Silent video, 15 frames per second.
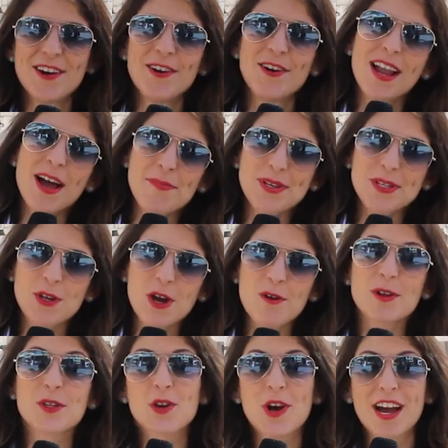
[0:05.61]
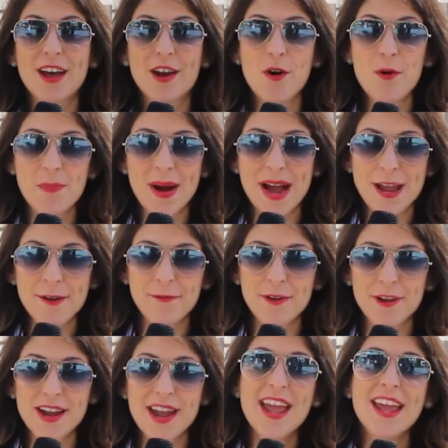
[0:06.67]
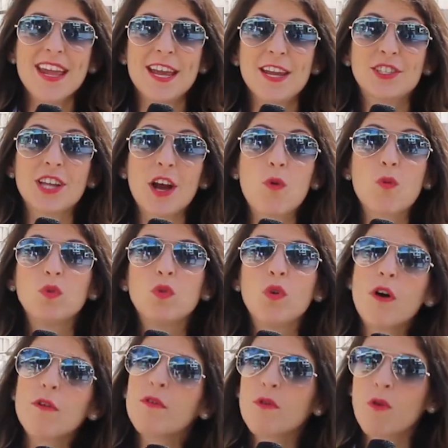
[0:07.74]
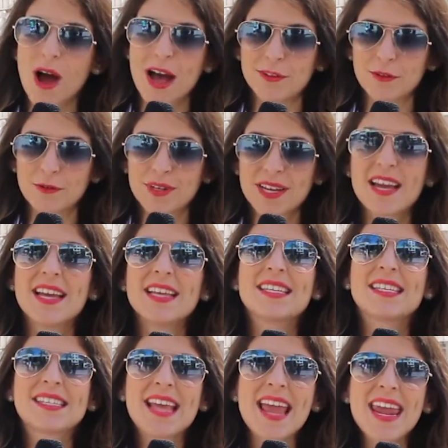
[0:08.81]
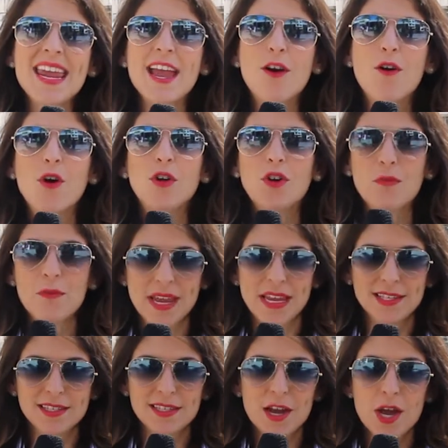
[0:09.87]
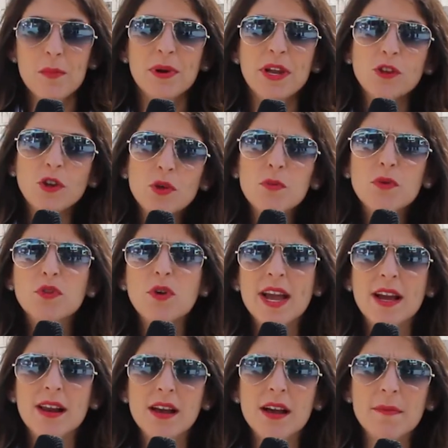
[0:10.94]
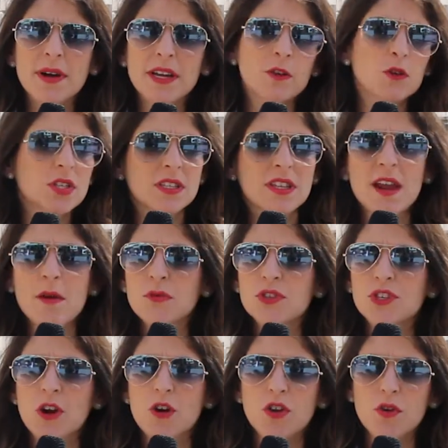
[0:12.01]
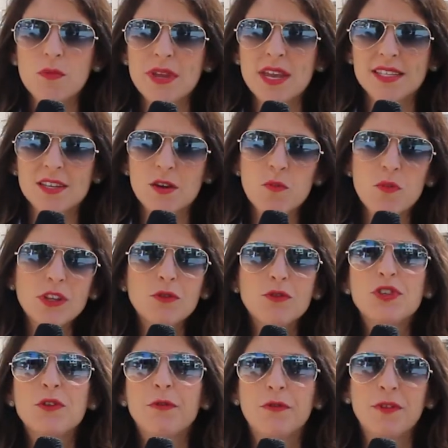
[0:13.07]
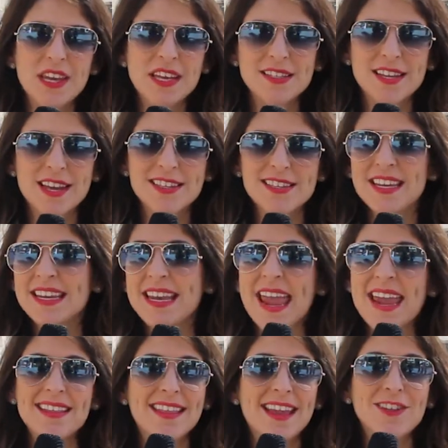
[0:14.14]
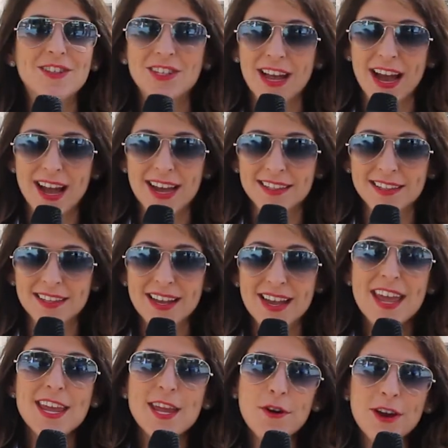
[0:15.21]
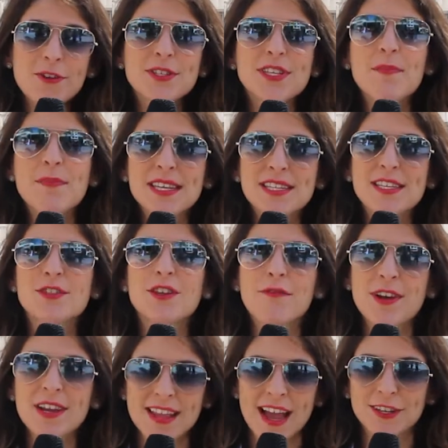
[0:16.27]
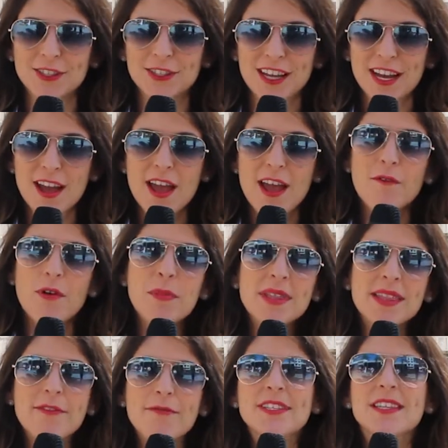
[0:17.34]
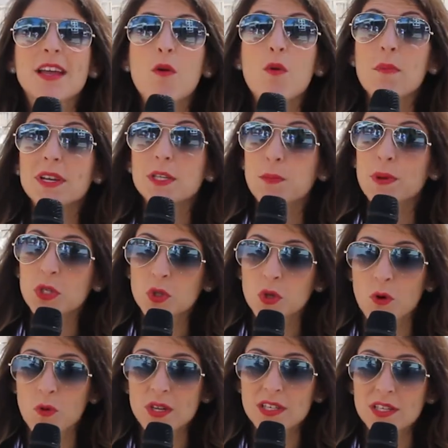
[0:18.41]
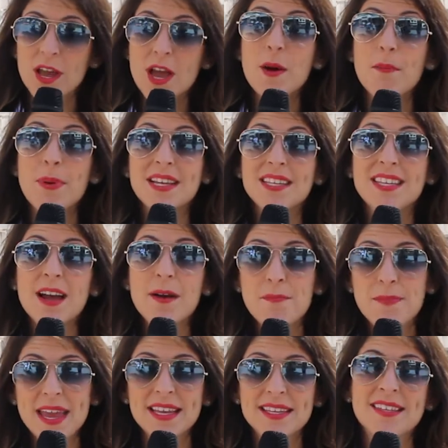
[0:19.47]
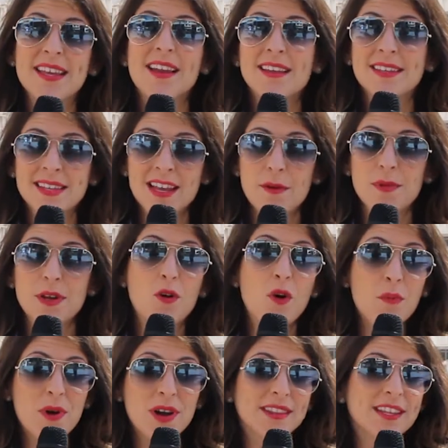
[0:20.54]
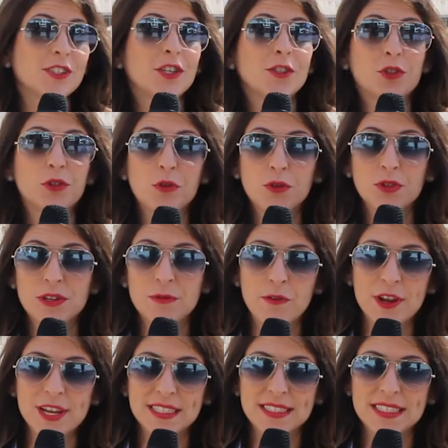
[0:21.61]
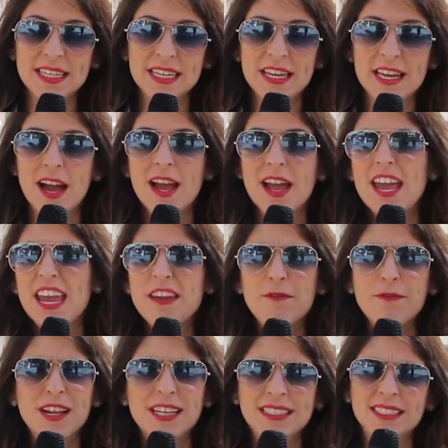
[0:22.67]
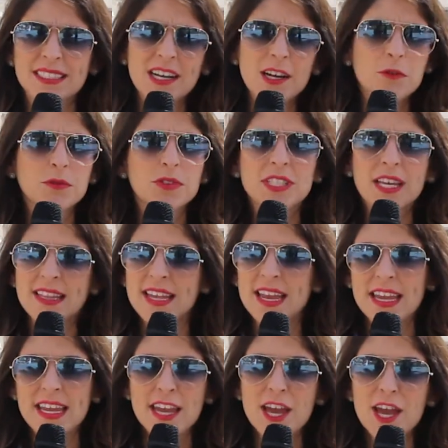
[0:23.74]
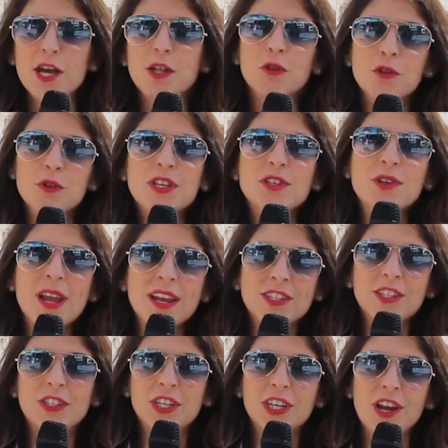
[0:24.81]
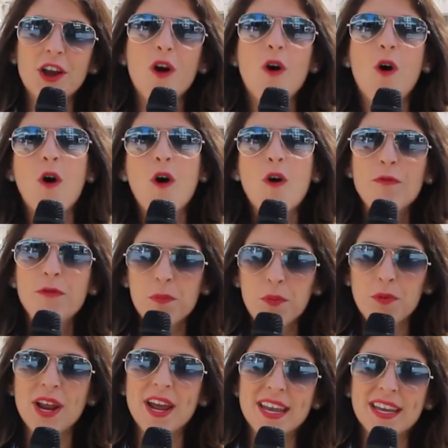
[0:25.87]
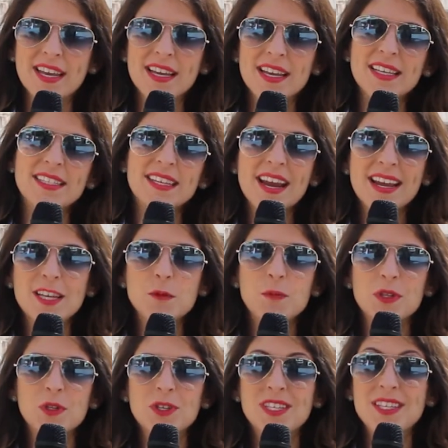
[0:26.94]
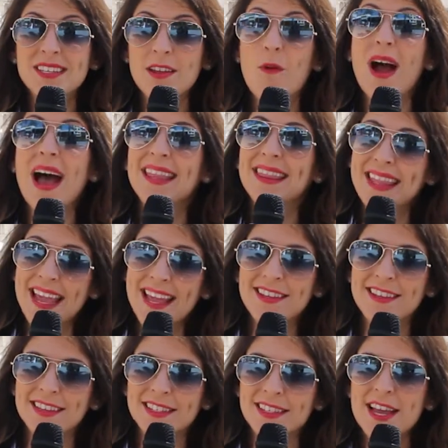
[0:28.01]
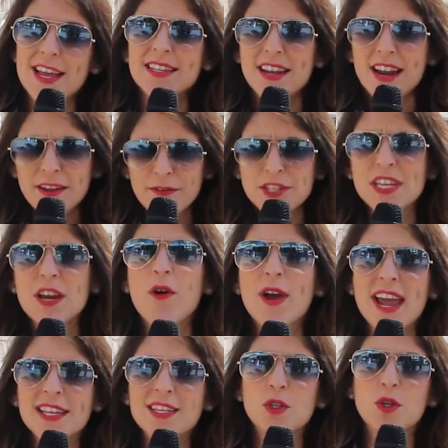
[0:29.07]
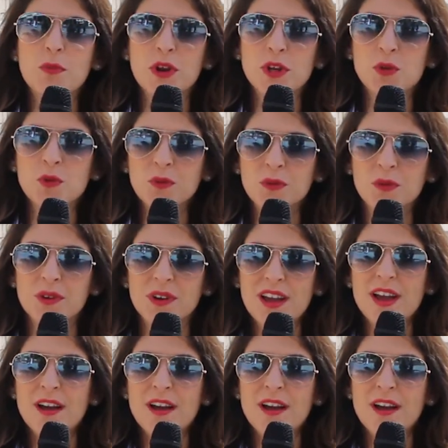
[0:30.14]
Olá pessoal, eu sou a Carol Pfeiffer e a gente está com um novo quadro. Sem economês. Porque todo mundo reclama que os termos de economia são muito difíceis, ninguém entende nada. E eu quero saber se isso é verdade, né? Vamos entrevistar algumas pessoas para saber se elas sabem como a taxa de juros influencia, inflação, CDI, tudo isso que a gente ouve por aí. Será que as pessoas estão atentas? Será que você conhece sobre o assunto?